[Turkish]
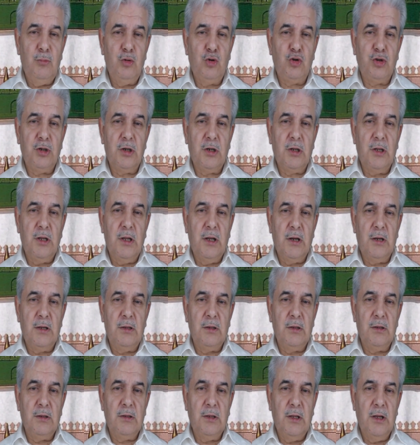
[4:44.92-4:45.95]

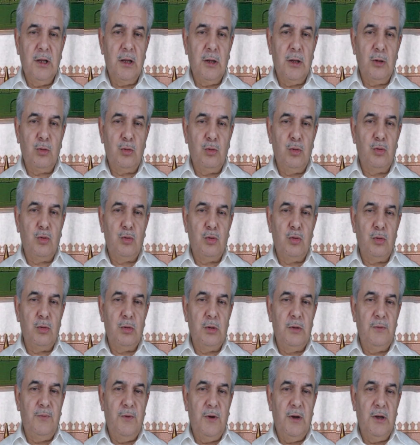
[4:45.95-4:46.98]
müşriklerin tereddüt
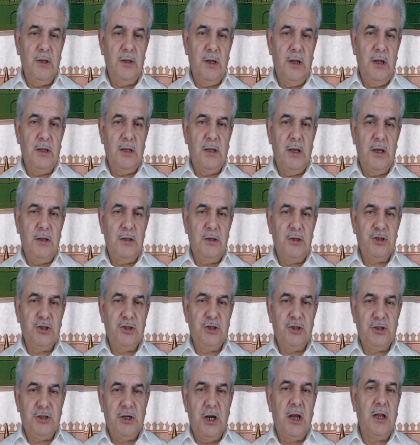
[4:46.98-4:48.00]
ifade eden
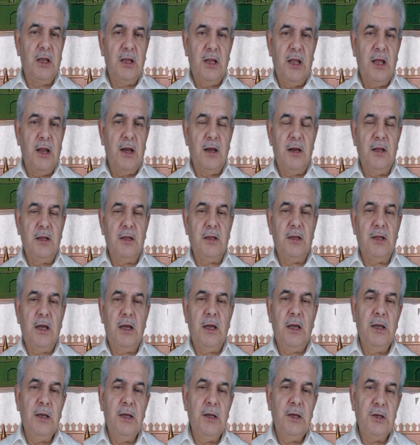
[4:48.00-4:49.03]
şeklerinin
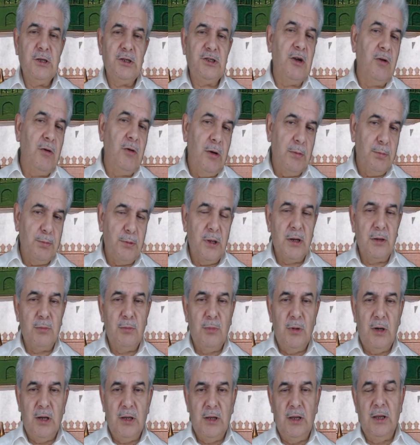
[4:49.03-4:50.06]
de cevapları
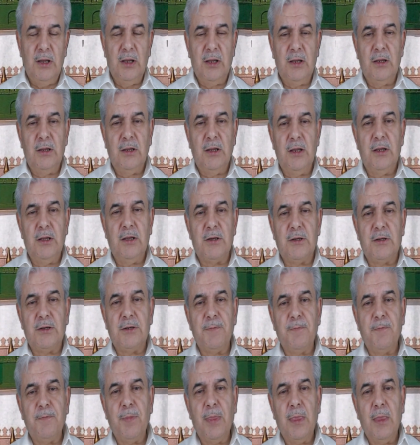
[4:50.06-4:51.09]
mahiyetindedir.
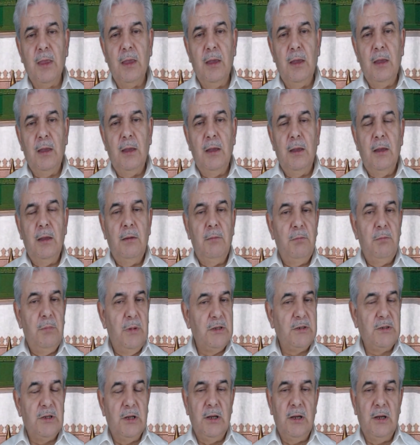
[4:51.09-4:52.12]

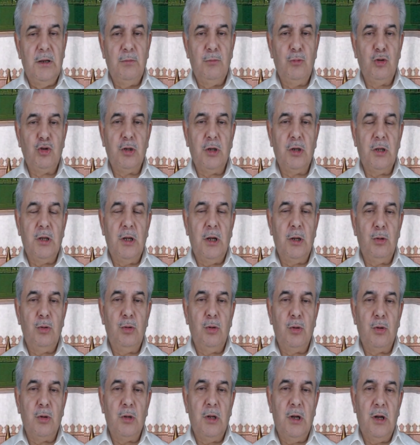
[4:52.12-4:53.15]
Mesela müşrikler
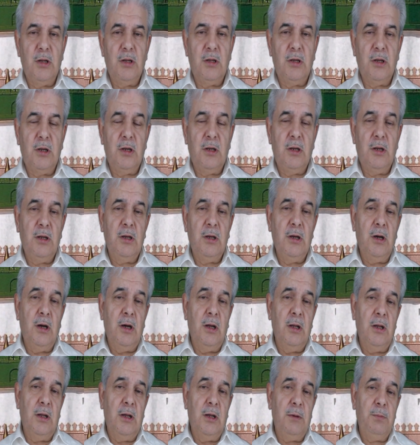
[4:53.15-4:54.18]
diyorlardı ki niye
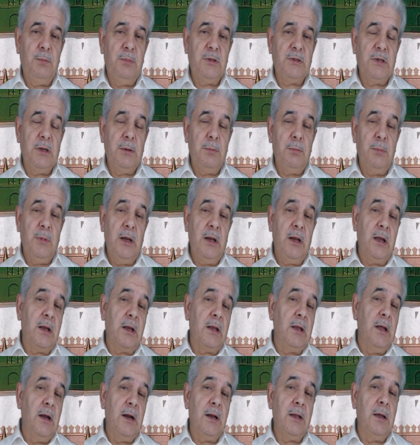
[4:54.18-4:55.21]
Allah bize
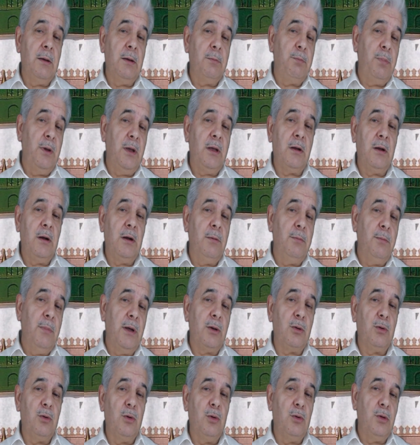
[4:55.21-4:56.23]
meleklerden
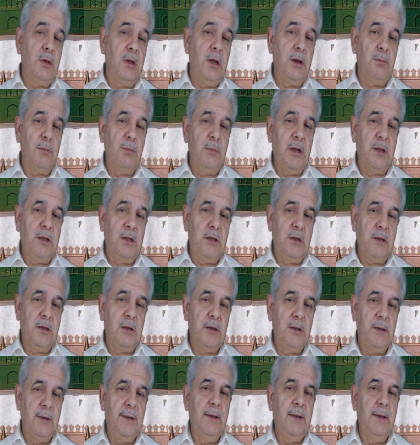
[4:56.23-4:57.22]
peygamber göndermedi?